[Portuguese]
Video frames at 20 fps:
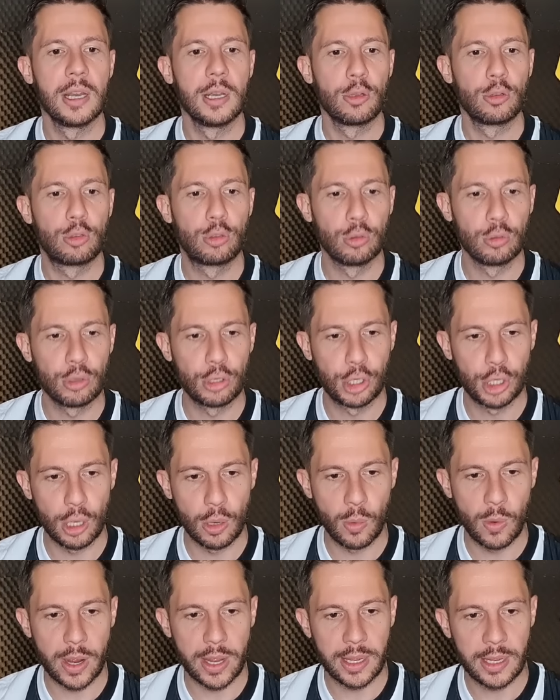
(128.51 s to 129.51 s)

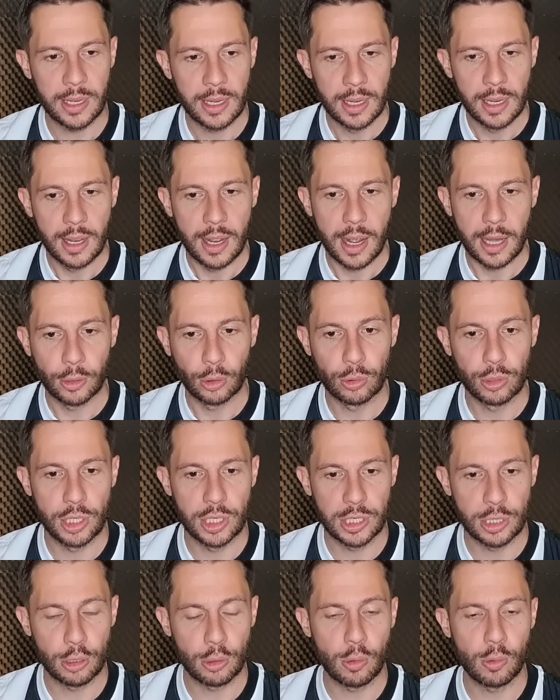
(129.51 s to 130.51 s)
surgiu aí a
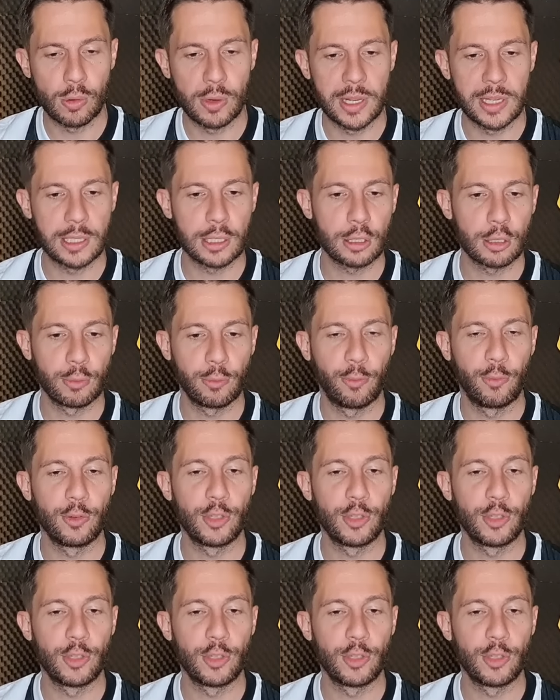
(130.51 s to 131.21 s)
notícia de que o Corinthians